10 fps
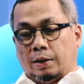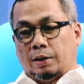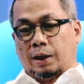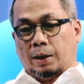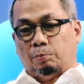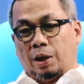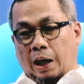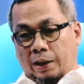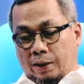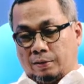Nah
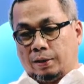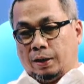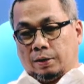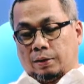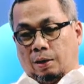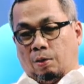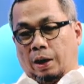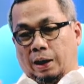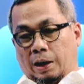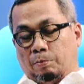menarik kalau
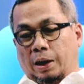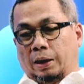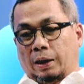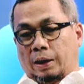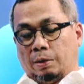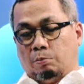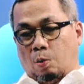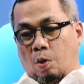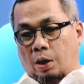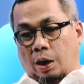ada yang mengatakan
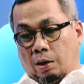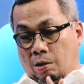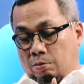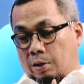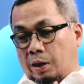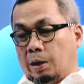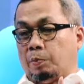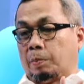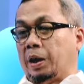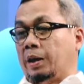bahwa kalau ada
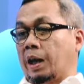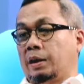perbedaan